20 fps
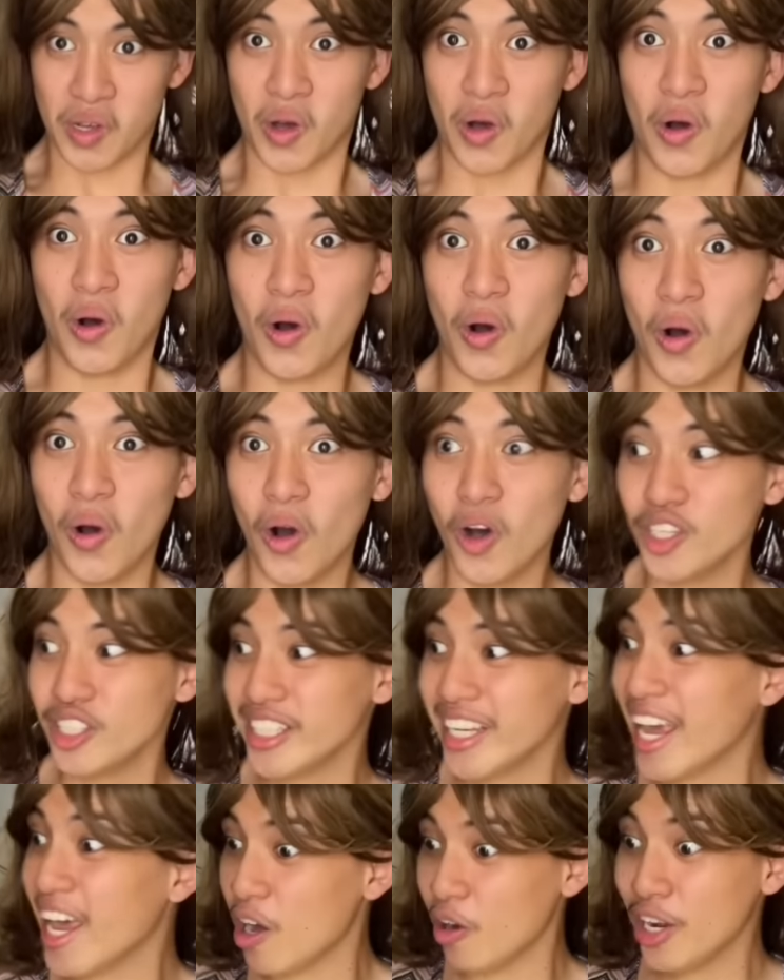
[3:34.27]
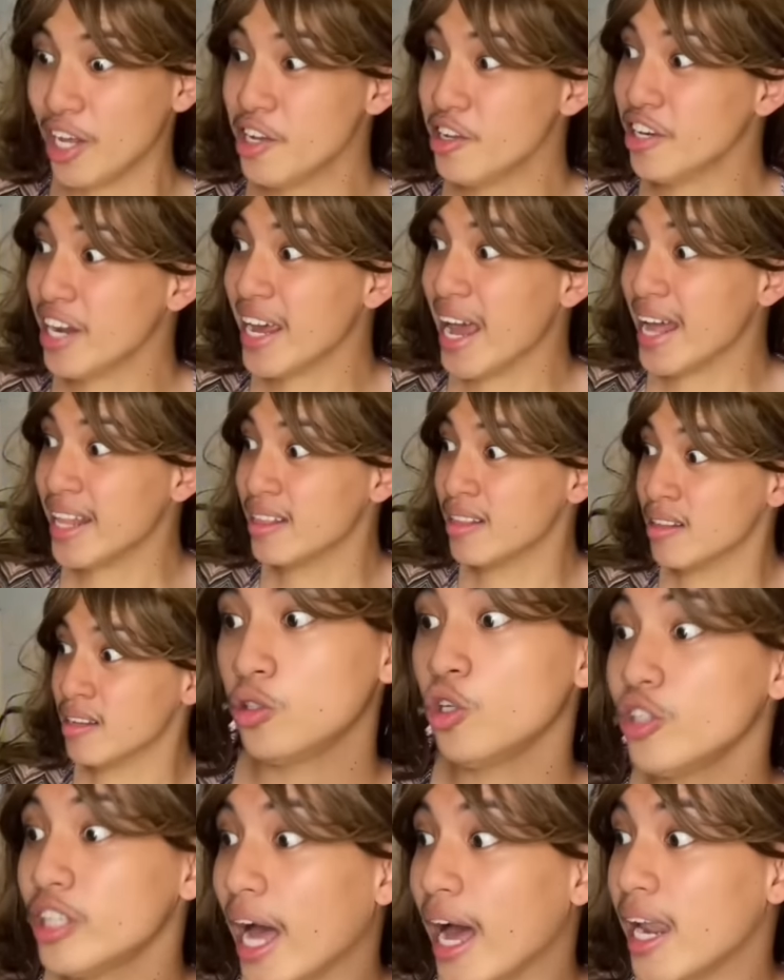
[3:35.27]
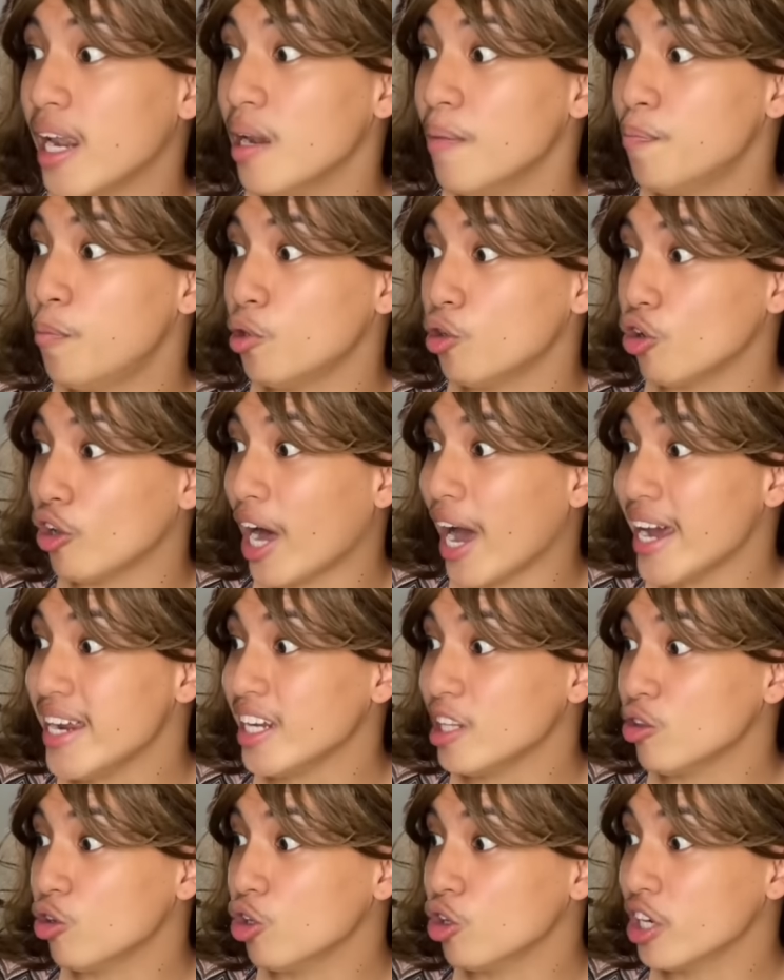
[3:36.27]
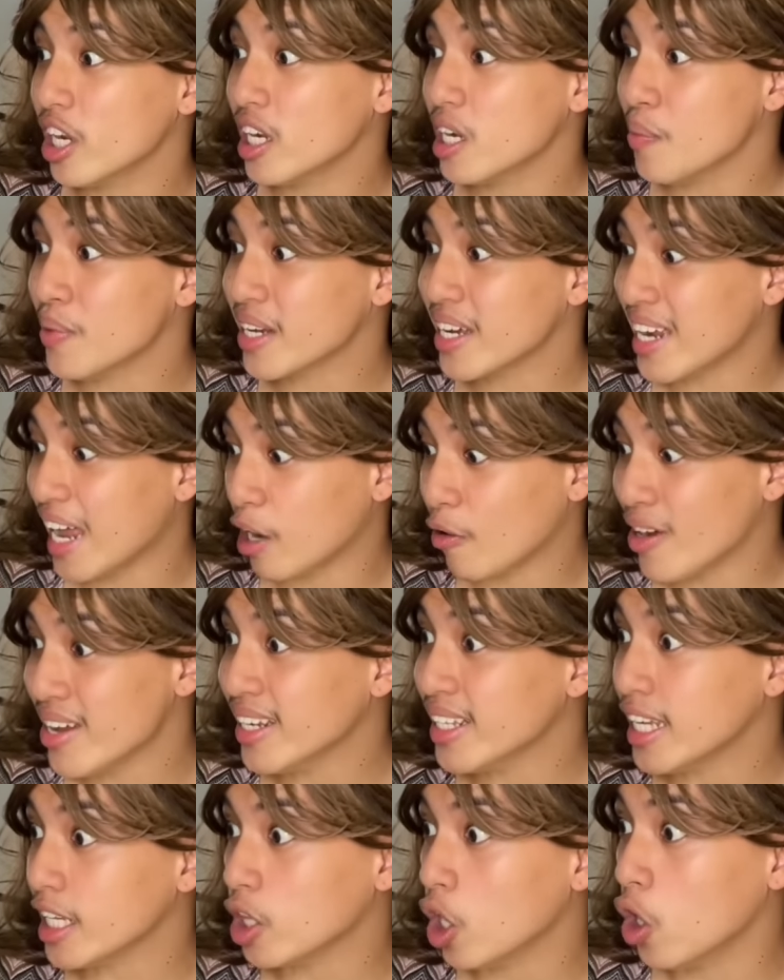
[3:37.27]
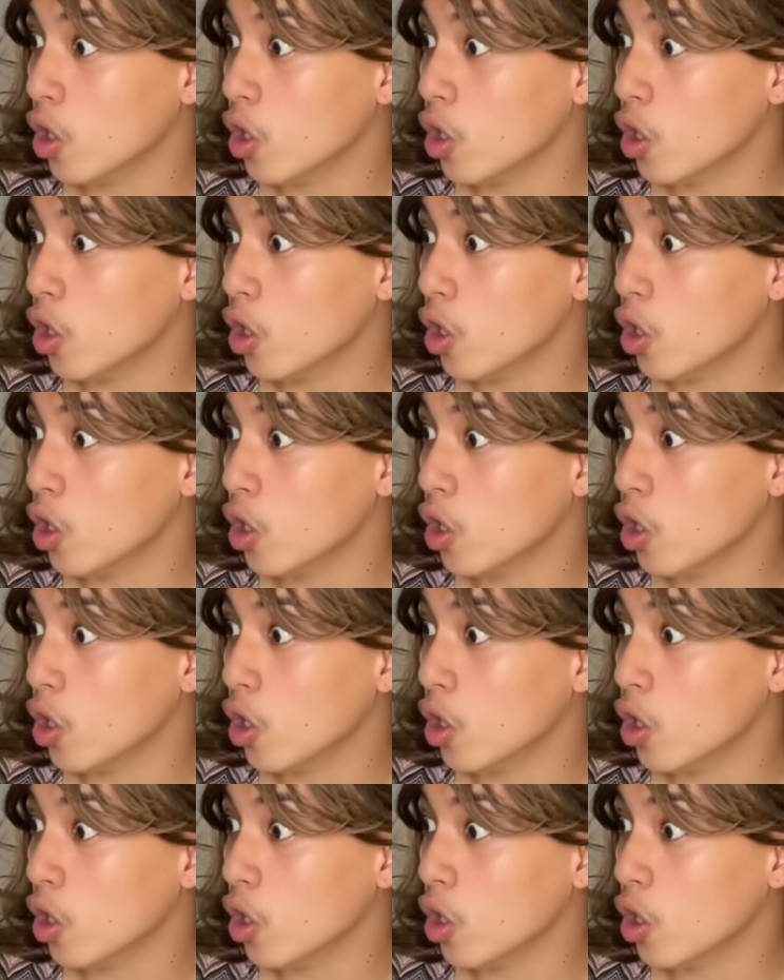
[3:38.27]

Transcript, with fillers: Oo, sige, huli niyo na yan! Total, puro kain at tulog lang naman ginagawa niya dito.